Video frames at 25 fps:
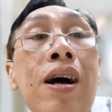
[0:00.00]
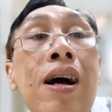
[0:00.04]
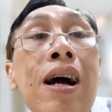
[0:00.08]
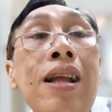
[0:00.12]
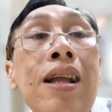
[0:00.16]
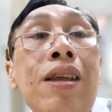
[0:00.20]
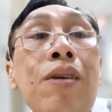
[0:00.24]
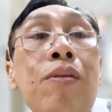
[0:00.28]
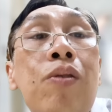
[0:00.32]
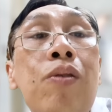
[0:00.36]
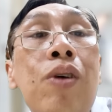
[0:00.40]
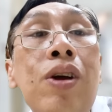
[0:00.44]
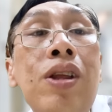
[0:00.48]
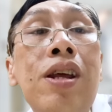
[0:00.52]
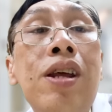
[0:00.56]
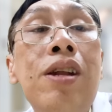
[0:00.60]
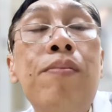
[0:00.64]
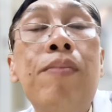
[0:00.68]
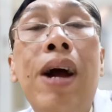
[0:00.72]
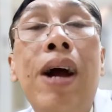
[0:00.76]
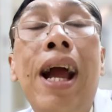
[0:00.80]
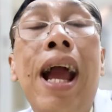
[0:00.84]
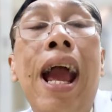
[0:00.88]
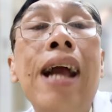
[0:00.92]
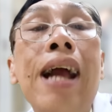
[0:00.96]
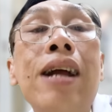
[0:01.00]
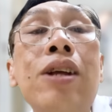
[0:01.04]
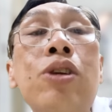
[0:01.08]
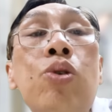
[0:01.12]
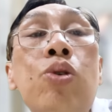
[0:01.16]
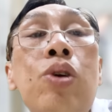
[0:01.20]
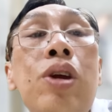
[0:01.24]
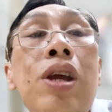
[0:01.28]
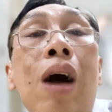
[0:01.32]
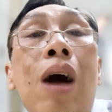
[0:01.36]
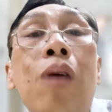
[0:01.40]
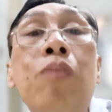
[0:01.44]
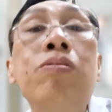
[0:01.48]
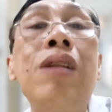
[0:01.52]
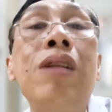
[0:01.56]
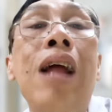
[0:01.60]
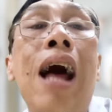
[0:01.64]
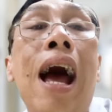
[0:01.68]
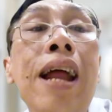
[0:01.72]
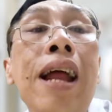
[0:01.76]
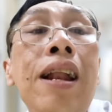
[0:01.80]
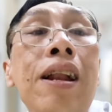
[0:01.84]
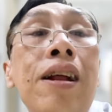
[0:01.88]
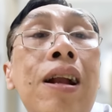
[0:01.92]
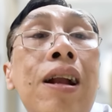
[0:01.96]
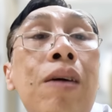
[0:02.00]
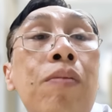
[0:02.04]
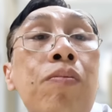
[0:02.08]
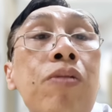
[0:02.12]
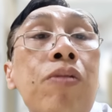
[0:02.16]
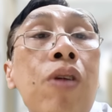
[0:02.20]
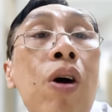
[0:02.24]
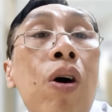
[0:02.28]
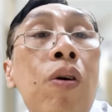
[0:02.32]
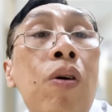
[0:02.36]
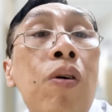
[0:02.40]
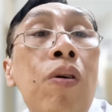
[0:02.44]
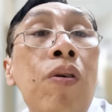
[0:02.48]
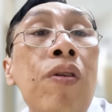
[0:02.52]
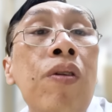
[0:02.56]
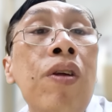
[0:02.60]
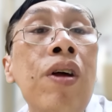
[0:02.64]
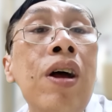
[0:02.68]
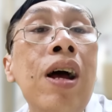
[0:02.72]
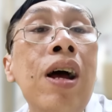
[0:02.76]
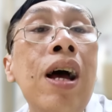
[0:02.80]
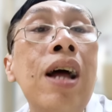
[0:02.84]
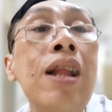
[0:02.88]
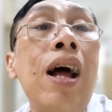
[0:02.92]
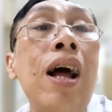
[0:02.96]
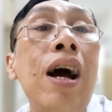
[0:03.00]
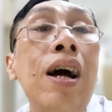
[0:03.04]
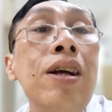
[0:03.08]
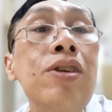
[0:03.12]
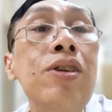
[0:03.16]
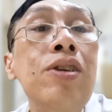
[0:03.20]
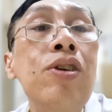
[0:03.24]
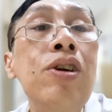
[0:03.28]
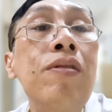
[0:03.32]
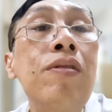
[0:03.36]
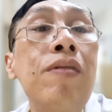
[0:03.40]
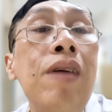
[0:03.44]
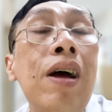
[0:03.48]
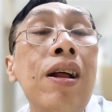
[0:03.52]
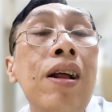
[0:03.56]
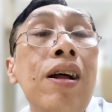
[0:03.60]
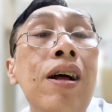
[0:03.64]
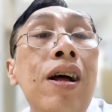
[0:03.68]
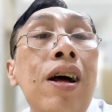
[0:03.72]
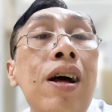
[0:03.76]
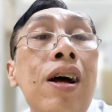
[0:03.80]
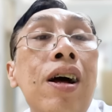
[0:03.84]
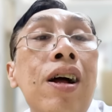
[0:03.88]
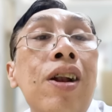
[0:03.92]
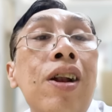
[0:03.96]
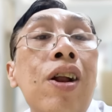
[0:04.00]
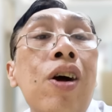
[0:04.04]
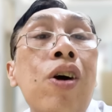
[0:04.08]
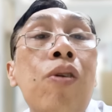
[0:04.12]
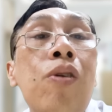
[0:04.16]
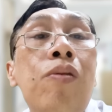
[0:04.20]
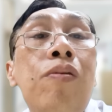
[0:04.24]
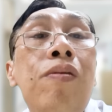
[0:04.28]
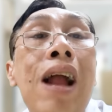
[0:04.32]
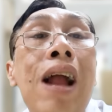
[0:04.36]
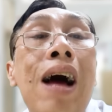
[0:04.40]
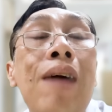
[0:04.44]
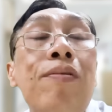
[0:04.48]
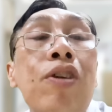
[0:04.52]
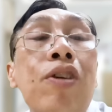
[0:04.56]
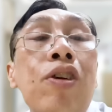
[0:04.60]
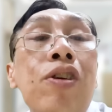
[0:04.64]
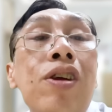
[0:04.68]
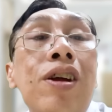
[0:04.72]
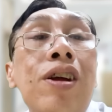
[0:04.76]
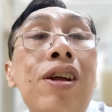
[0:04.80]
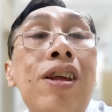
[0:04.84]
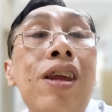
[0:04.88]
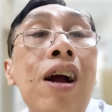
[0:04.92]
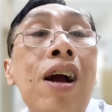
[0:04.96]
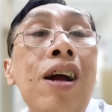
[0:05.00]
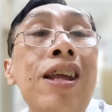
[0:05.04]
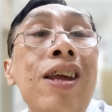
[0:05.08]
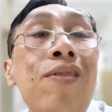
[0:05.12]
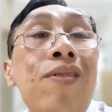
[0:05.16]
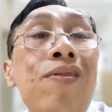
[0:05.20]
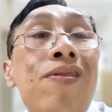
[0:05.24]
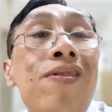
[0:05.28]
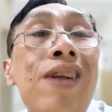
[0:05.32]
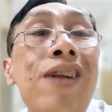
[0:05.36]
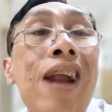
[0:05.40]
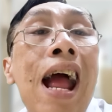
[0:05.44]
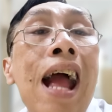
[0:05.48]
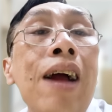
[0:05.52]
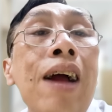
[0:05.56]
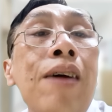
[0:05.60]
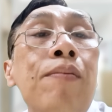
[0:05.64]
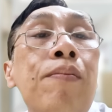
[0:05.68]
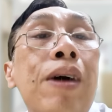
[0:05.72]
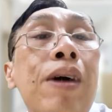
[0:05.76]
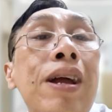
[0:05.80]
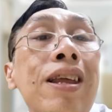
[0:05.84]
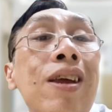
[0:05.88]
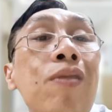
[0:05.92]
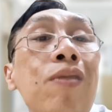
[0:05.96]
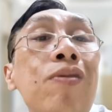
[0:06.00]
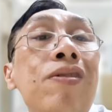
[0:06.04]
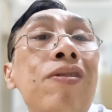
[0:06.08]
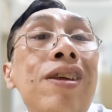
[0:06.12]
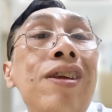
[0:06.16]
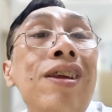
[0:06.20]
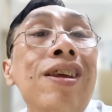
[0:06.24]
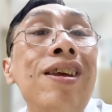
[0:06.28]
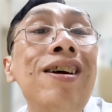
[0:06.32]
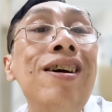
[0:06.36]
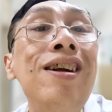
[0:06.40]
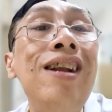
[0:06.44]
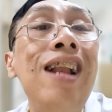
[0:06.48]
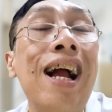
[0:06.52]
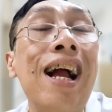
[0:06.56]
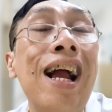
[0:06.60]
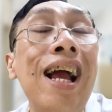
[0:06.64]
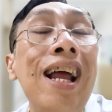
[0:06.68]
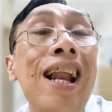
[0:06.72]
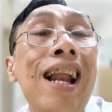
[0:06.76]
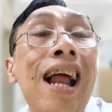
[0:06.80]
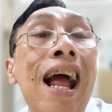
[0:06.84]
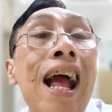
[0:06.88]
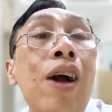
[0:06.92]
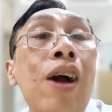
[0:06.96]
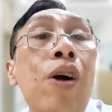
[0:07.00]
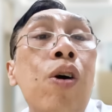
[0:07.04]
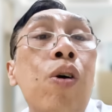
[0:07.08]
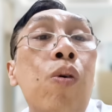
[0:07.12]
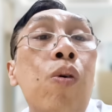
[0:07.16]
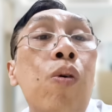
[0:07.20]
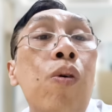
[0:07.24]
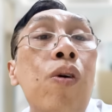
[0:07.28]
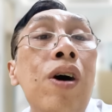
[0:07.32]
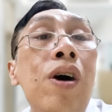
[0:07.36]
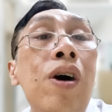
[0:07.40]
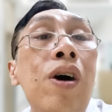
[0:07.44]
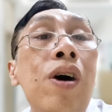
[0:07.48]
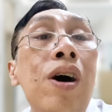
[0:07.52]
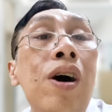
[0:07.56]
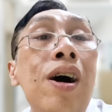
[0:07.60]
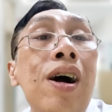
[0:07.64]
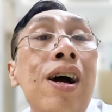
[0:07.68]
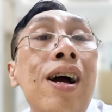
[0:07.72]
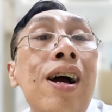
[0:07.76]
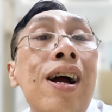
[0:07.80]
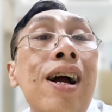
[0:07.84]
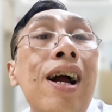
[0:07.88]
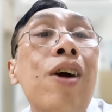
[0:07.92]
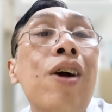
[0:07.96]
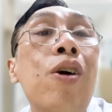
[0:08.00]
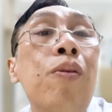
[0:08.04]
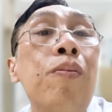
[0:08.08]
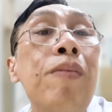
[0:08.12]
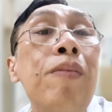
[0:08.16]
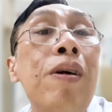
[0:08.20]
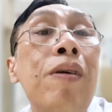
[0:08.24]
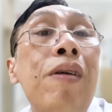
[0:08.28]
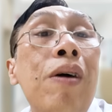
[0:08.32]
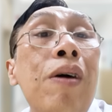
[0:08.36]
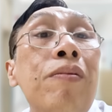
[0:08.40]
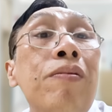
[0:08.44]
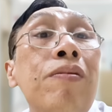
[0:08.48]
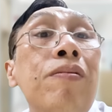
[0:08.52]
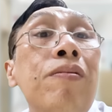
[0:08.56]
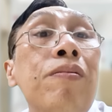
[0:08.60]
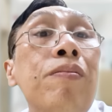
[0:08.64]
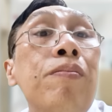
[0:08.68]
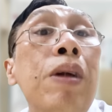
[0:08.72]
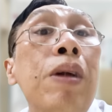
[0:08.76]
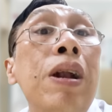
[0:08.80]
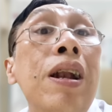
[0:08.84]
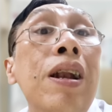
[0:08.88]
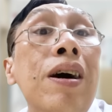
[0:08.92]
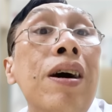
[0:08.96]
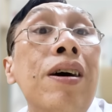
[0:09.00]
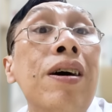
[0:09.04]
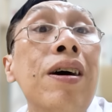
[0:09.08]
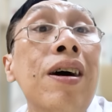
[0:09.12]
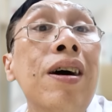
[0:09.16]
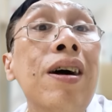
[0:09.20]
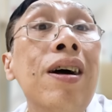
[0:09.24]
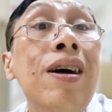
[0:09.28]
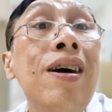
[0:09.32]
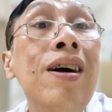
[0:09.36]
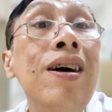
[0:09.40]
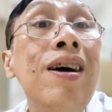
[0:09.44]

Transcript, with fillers: hay trong quá trình mà gan suy không thải được độc tố hay thận suy này nó cũng làm cho những chất giống rác mà giống như là cái rác của cái cục máu đông bình thường